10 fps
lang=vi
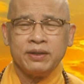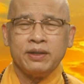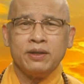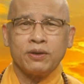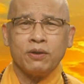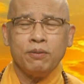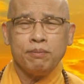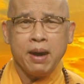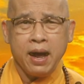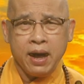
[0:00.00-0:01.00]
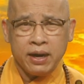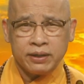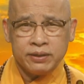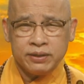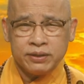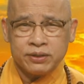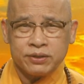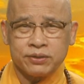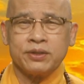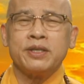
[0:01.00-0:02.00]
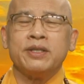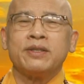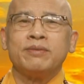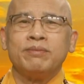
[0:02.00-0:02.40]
hay là có ba cái sự kiện